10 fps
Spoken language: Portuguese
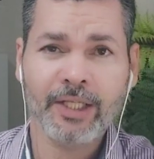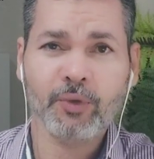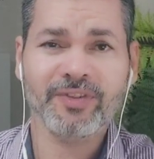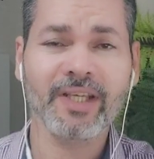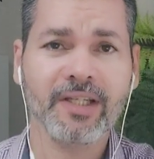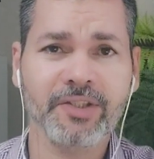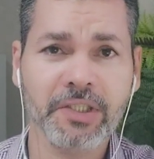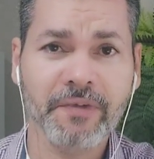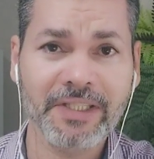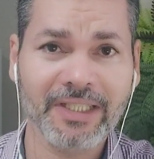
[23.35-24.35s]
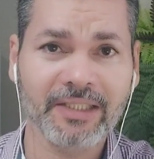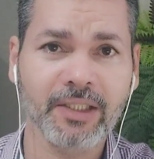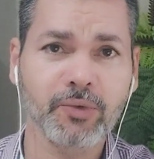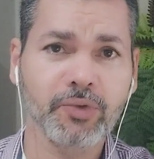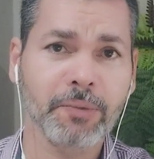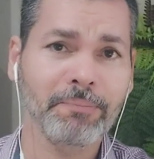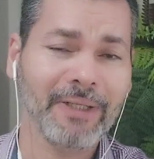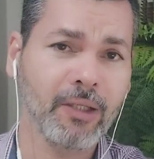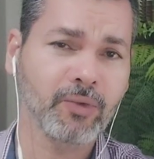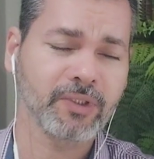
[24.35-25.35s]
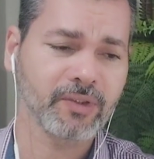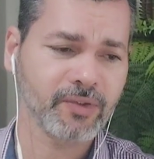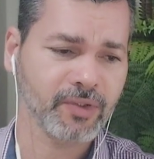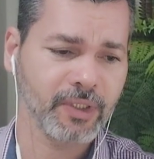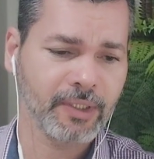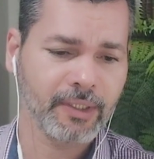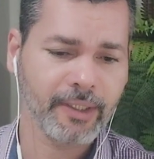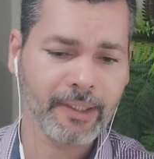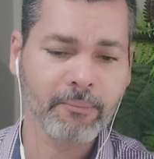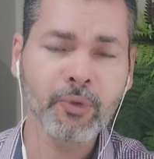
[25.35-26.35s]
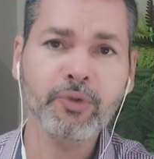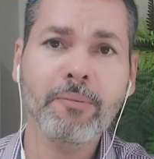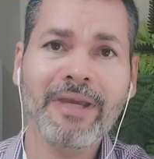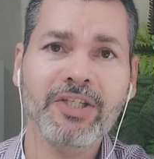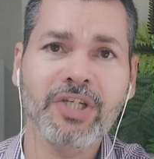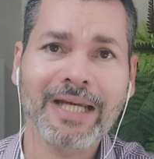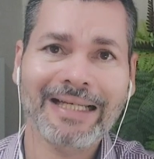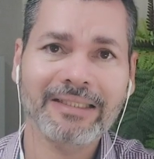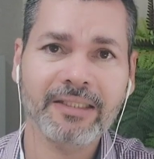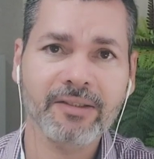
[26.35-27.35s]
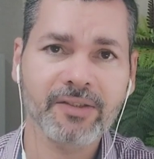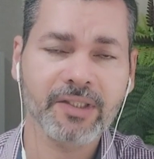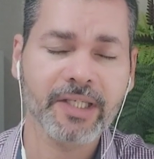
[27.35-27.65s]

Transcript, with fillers: Eu sei que a gente vem tratando de pautas é, muito imediatas,